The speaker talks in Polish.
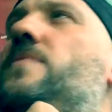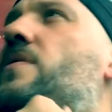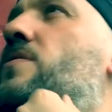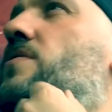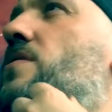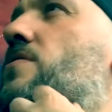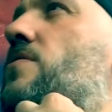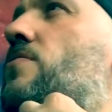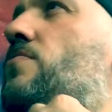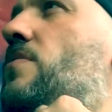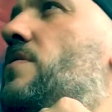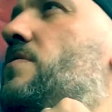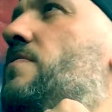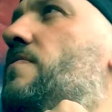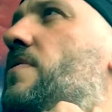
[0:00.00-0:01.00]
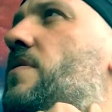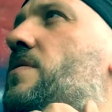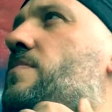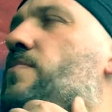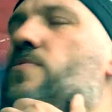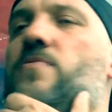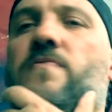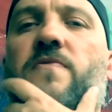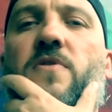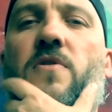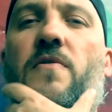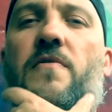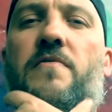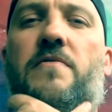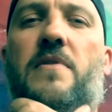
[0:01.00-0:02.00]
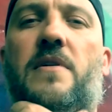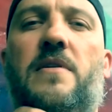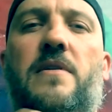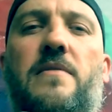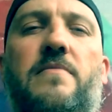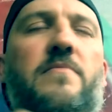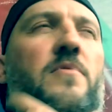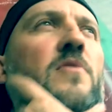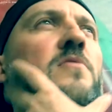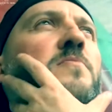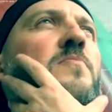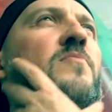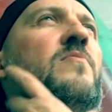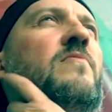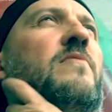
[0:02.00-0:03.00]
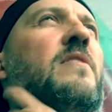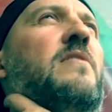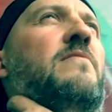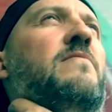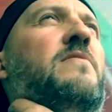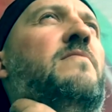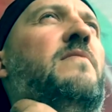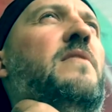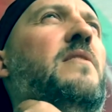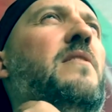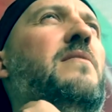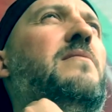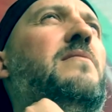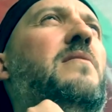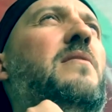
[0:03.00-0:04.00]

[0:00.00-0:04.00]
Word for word: tych dzieci, które są w taki sposób wychowywane, biorąc pod uwagę wyzwania